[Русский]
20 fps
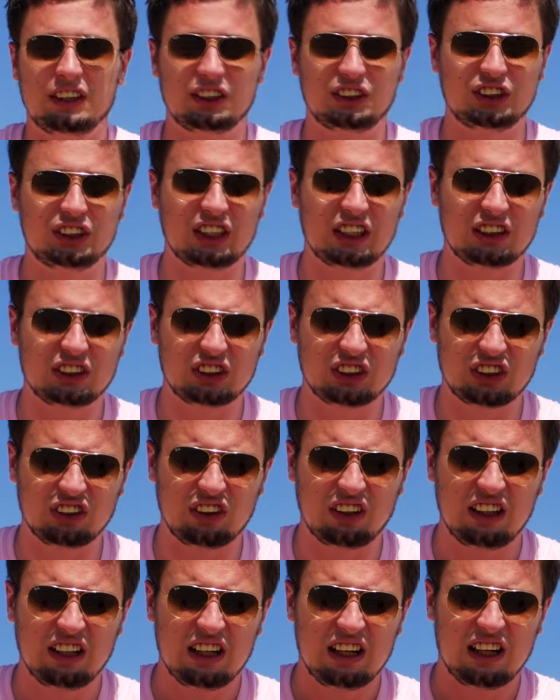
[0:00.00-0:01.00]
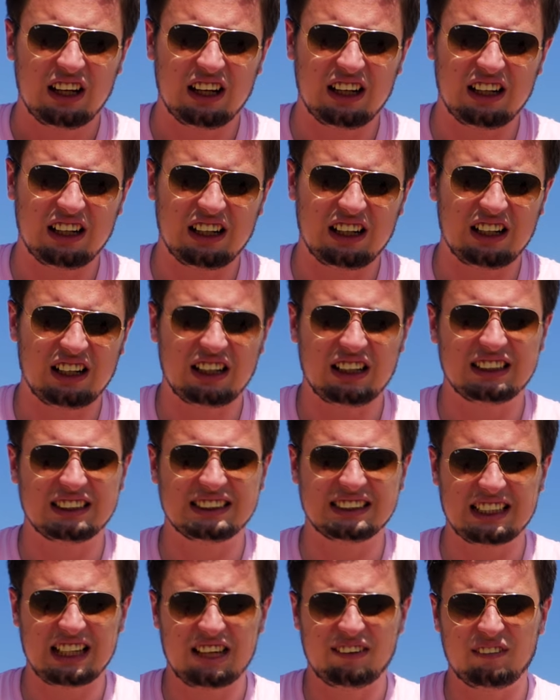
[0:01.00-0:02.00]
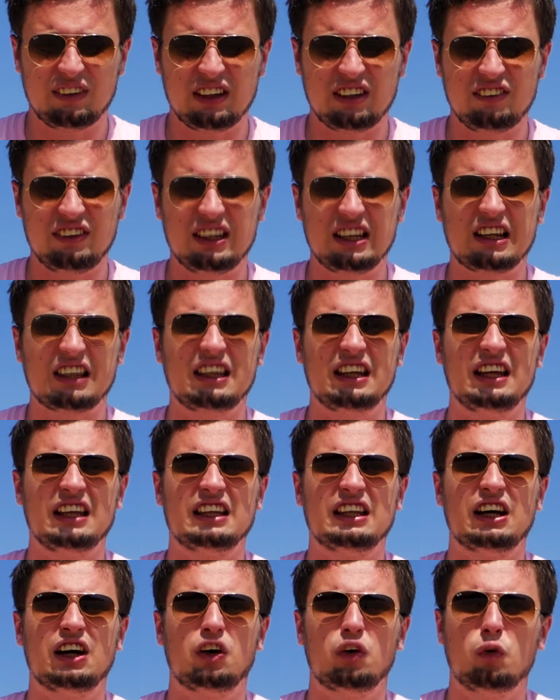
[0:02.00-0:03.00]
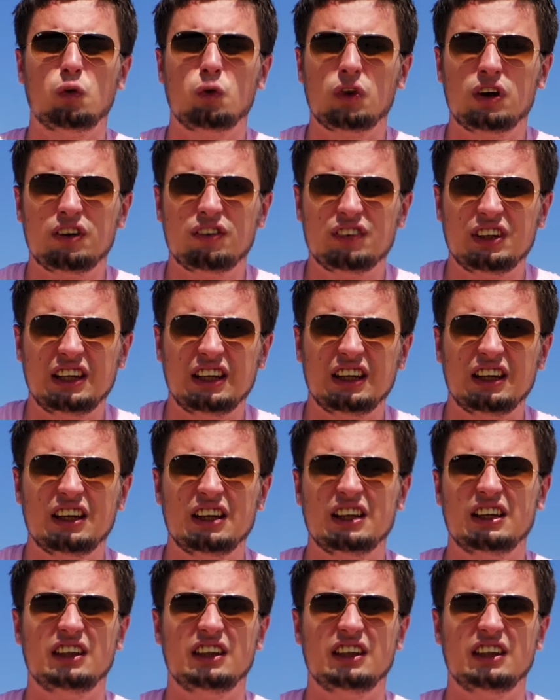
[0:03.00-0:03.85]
я считаю, что а, самое верное это уровни